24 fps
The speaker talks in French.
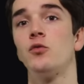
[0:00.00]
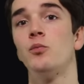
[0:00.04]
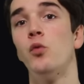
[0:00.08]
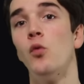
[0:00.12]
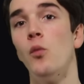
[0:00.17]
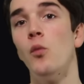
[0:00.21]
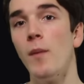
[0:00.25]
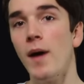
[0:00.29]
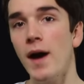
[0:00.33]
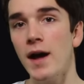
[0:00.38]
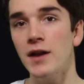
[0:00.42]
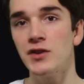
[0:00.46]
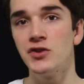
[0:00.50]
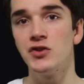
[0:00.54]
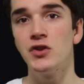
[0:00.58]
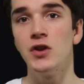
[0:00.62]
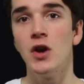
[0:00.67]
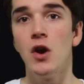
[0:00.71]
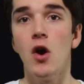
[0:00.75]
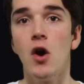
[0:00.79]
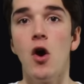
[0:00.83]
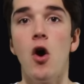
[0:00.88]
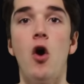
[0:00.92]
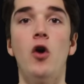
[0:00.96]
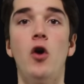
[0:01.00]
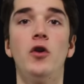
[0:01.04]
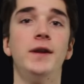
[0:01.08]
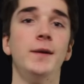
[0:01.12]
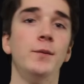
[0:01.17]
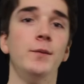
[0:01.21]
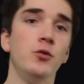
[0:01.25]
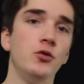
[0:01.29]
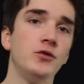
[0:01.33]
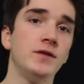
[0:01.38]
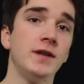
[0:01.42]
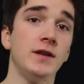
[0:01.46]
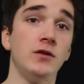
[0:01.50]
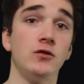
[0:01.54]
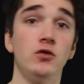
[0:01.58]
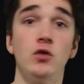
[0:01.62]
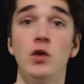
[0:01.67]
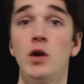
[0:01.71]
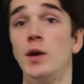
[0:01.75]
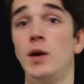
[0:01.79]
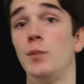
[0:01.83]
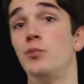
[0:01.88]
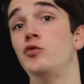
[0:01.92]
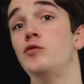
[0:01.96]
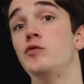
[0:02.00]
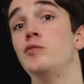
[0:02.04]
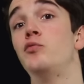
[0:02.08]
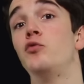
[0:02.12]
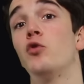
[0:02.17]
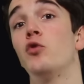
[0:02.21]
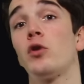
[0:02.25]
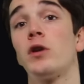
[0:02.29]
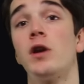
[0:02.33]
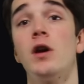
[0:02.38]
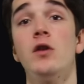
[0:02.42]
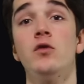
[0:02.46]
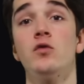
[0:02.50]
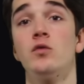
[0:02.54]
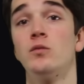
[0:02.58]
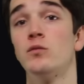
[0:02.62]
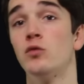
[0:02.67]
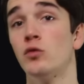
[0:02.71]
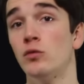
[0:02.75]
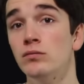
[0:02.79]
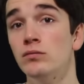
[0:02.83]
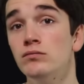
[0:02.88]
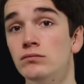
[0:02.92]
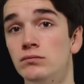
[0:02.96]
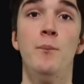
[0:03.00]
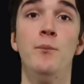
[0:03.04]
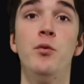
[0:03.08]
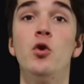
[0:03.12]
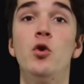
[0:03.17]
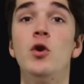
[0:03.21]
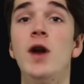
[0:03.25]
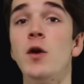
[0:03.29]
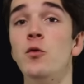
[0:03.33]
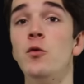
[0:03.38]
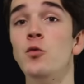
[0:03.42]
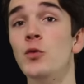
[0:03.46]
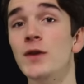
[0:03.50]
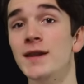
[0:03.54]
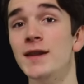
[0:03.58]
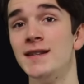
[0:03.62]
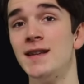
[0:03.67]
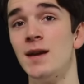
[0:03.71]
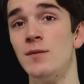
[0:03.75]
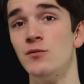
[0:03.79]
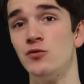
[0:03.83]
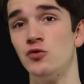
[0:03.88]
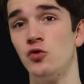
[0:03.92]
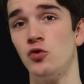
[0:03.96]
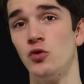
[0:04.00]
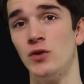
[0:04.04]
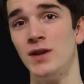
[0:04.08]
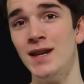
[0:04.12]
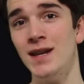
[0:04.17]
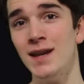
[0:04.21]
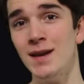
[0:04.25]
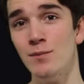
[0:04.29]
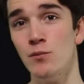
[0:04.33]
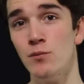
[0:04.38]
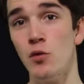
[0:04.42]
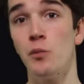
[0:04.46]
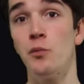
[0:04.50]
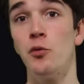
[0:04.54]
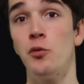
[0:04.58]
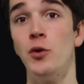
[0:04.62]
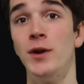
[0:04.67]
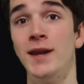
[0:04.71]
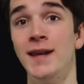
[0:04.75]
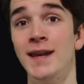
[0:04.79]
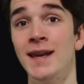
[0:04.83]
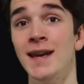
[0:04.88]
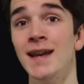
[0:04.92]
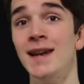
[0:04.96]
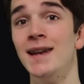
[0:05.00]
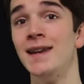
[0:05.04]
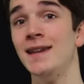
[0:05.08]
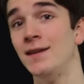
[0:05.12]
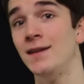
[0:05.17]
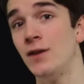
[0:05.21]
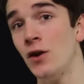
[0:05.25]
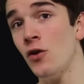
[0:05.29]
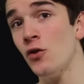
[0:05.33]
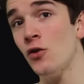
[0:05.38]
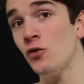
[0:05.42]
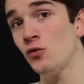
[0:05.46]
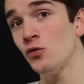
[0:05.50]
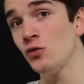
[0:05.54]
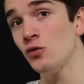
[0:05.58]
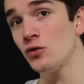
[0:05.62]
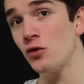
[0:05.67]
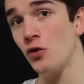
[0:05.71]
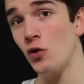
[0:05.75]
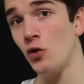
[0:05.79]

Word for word: bons matchs en début de saison et puis plus rien, donc bon. Pour la huitième journée, Montpellier, leader donc,